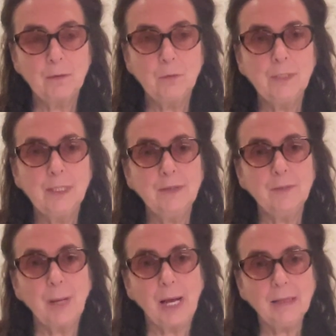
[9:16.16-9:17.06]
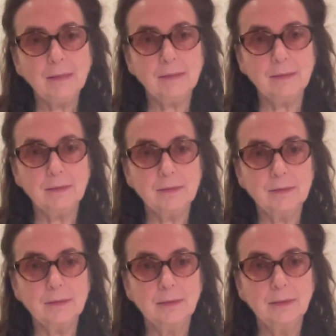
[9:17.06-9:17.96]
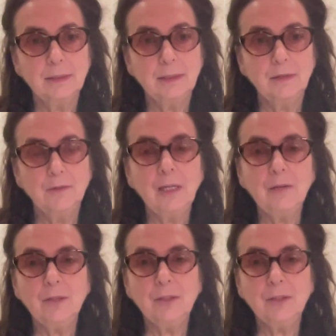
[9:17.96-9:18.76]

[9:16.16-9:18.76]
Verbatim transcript: Und als Praxis fangen wir